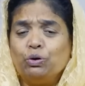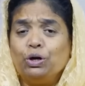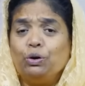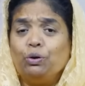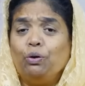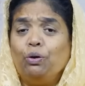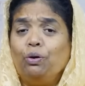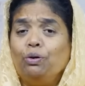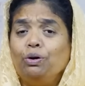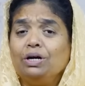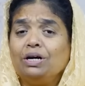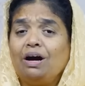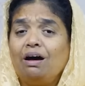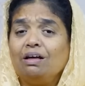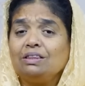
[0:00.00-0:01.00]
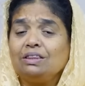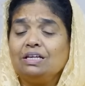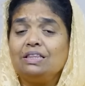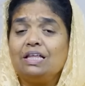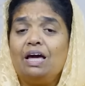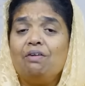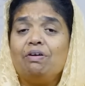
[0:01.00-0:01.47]
உயிரோடு
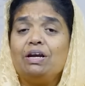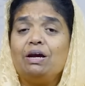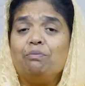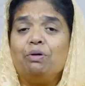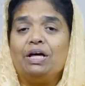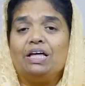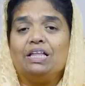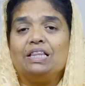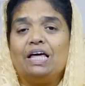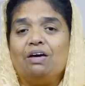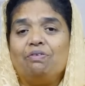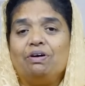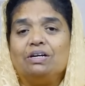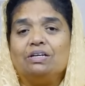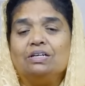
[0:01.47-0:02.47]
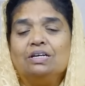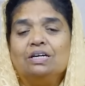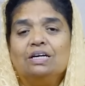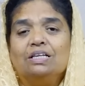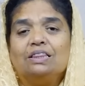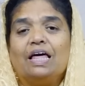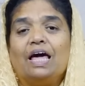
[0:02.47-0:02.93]
காத்த தேவன் நம்முடைய தேவன்
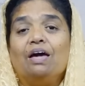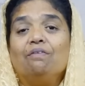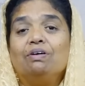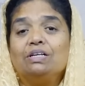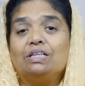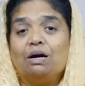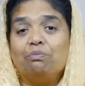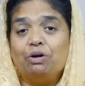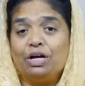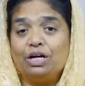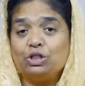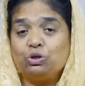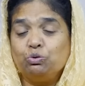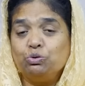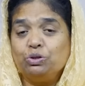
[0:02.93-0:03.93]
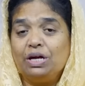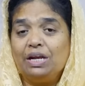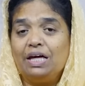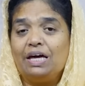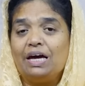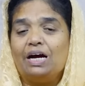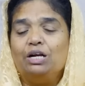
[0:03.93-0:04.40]
தேவன் தம்முடைய
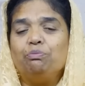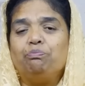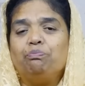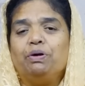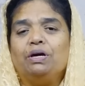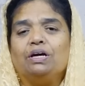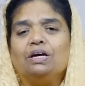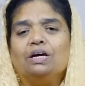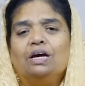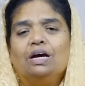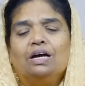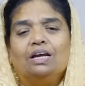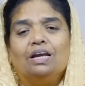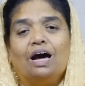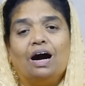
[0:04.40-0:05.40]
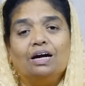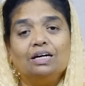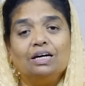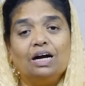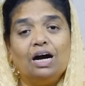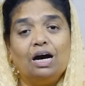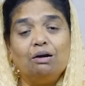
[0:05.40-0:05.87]
தூதனை அனுப்பி
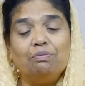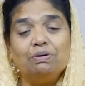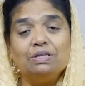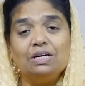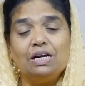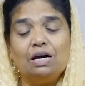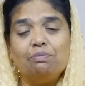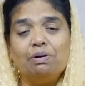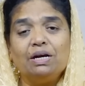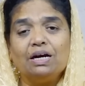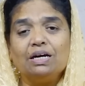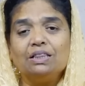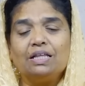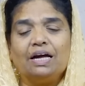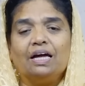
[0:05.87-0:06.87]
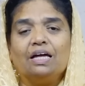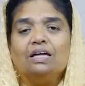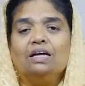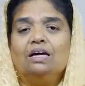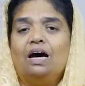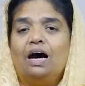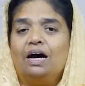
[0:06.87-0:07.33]
நான்காவது நபர் அந்த
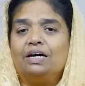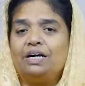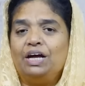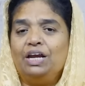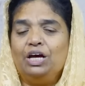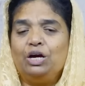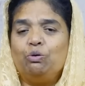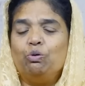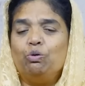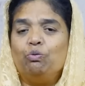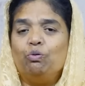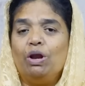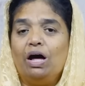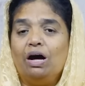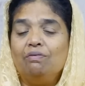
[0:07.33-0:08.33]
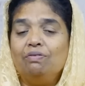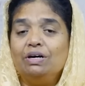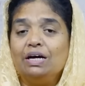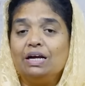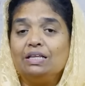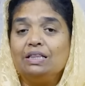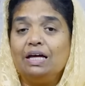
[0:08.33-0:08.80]
அக்கினிக்குள்
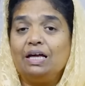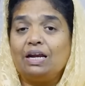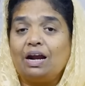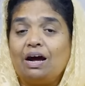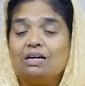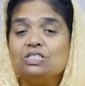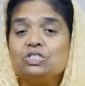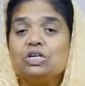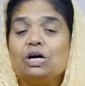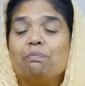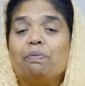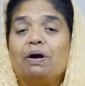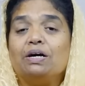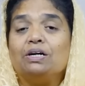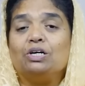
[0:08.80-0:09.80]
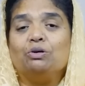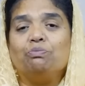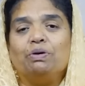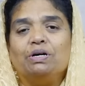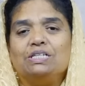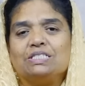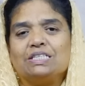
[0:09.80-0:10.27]
உலாவுகிறதை ராஜா
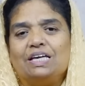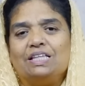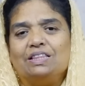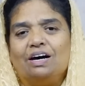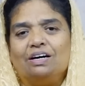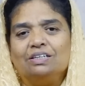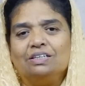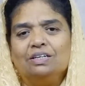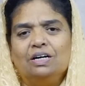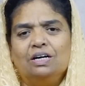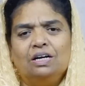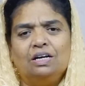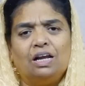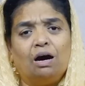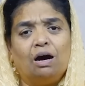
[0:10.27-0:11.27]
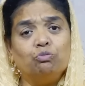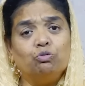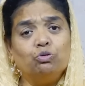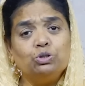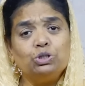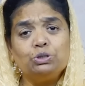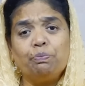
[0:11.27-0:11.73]
பார்க்கும்படி செய்தான் நாம்
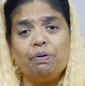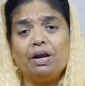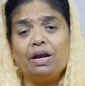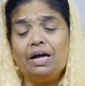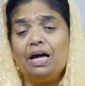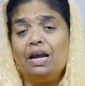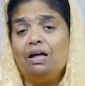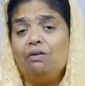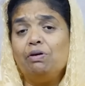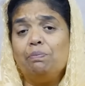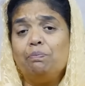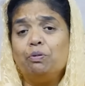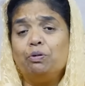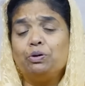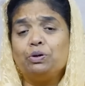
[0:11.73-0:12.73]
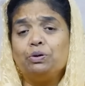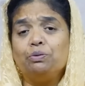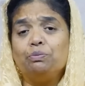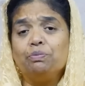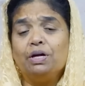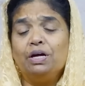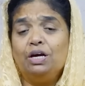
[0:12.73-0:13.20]
மூன்று பேரை அல்லவா
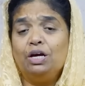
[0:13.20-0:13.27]
போட்டோம்